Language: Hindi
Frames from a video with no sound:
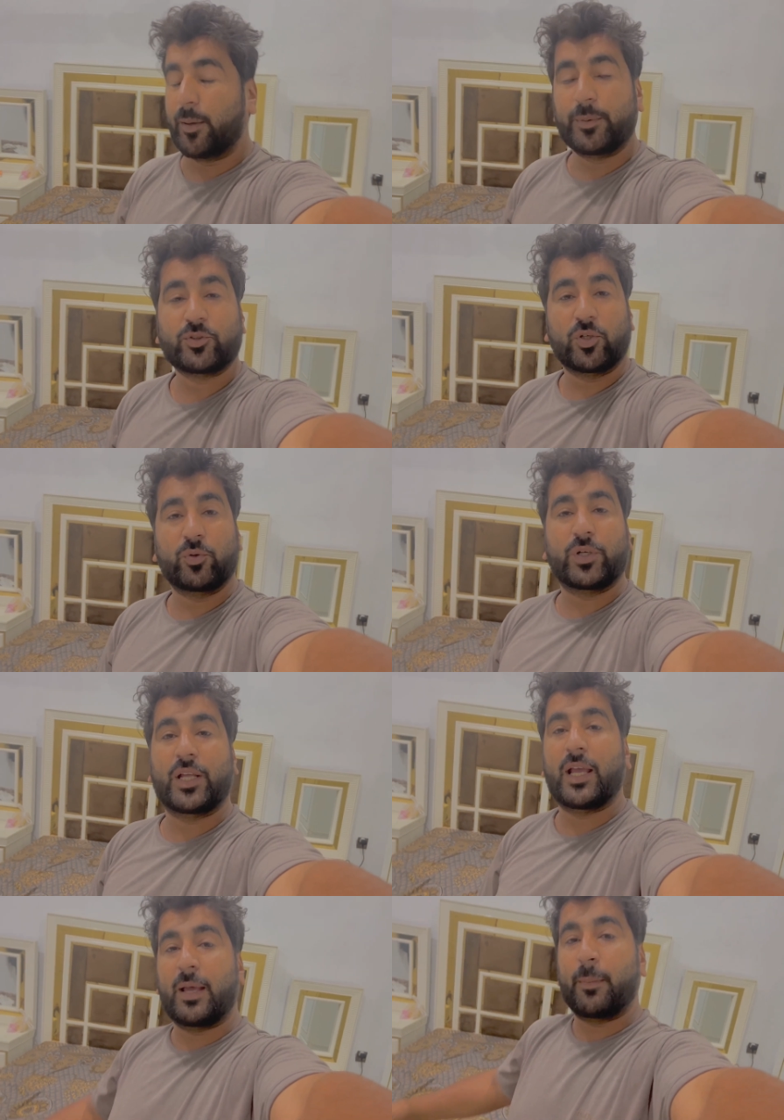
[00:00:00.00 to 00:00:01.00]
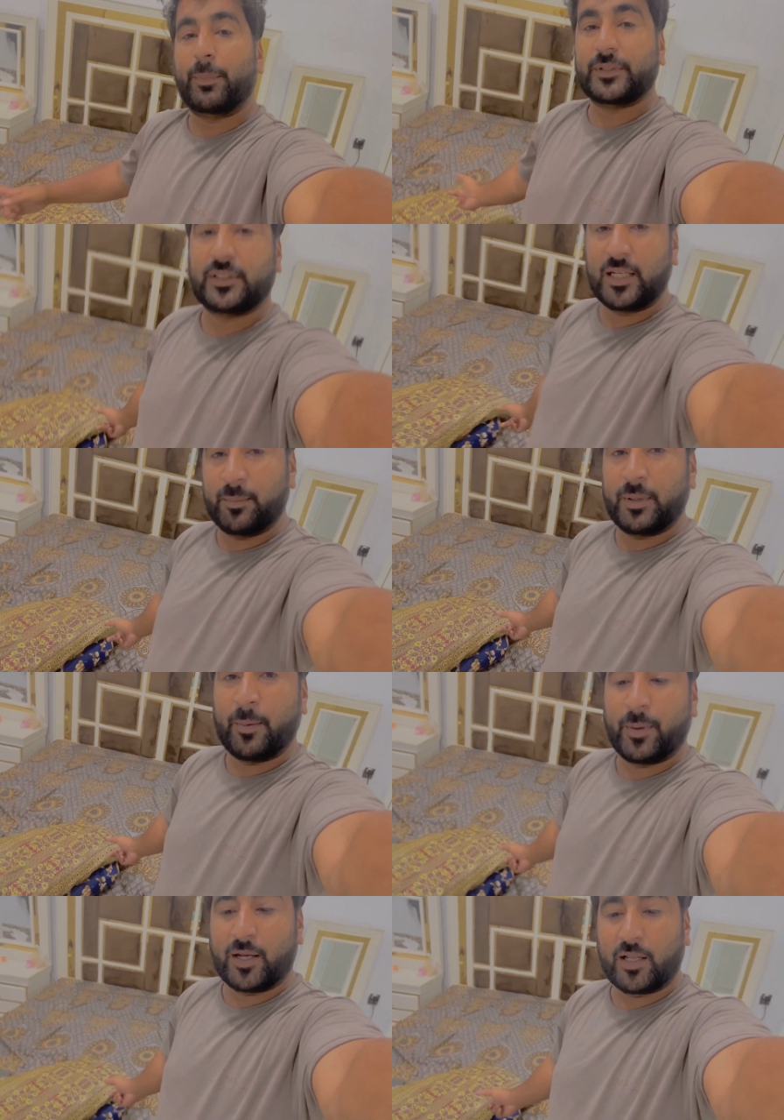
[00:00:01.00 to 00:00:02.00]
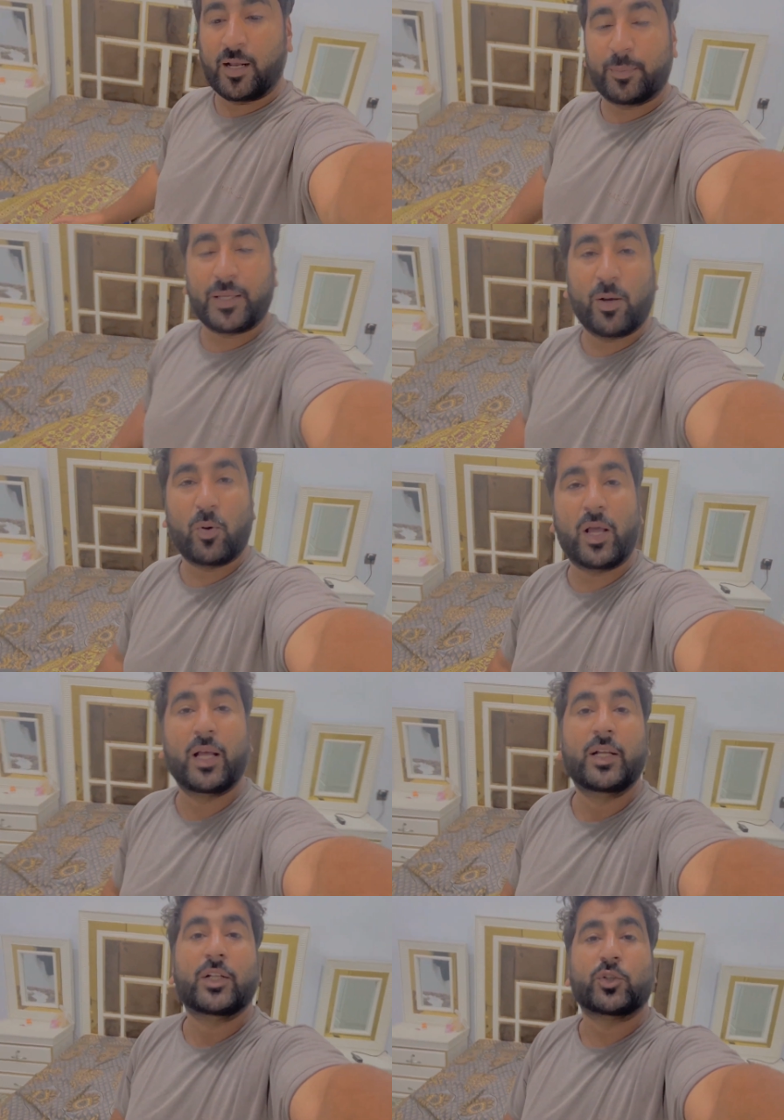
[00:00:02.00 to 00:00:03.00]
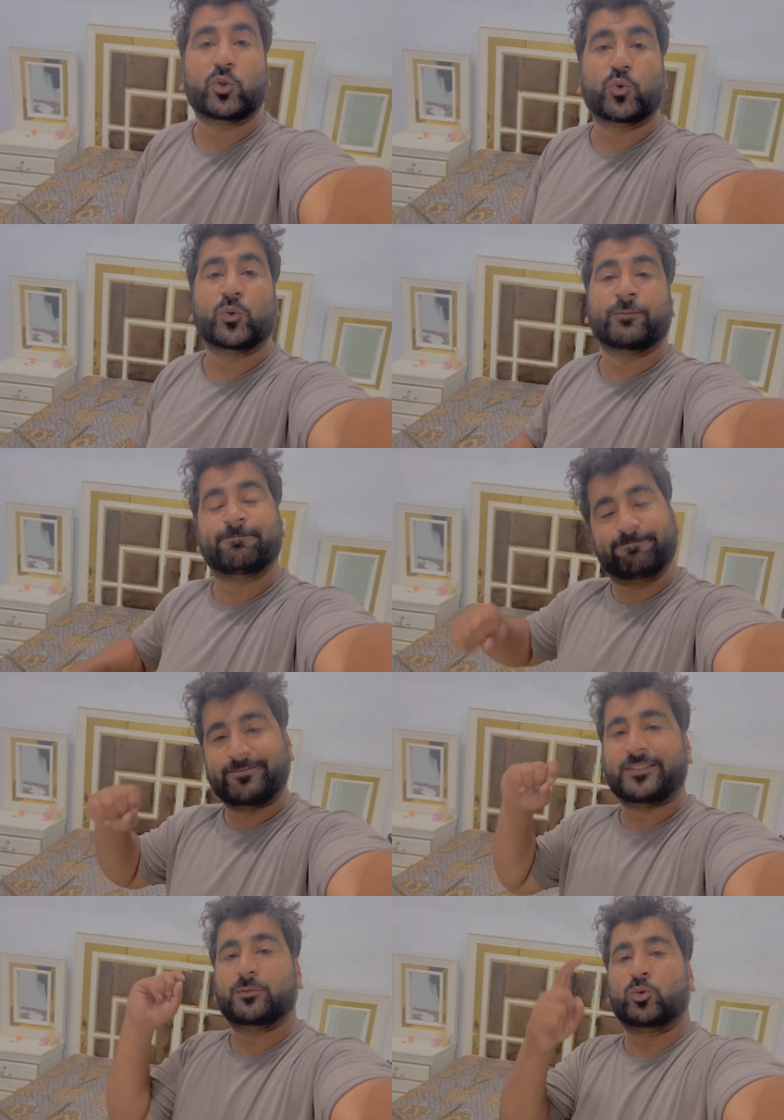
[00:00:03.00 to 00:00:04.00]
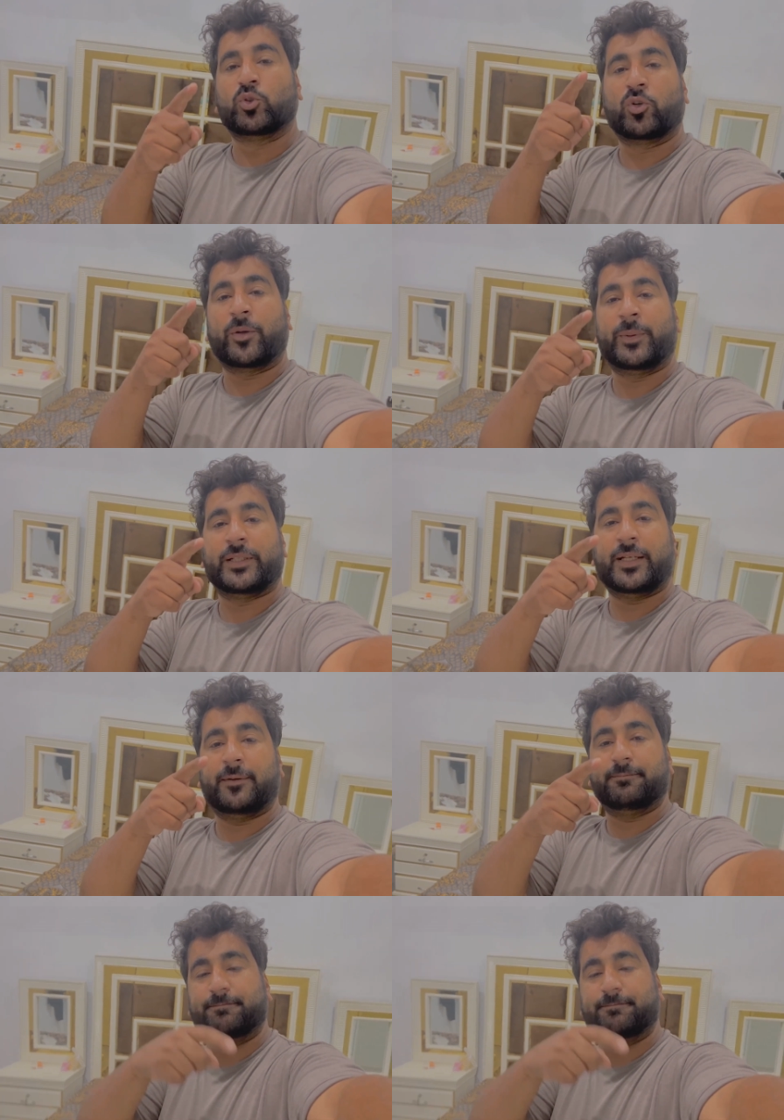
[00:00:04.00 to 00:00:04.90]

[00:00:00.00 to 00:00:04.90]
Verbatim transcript: अभी सोए उठे हैं बिस्तर हमने अपना ख़राब किया हुआ है तो मुँह धो के मिलते हैं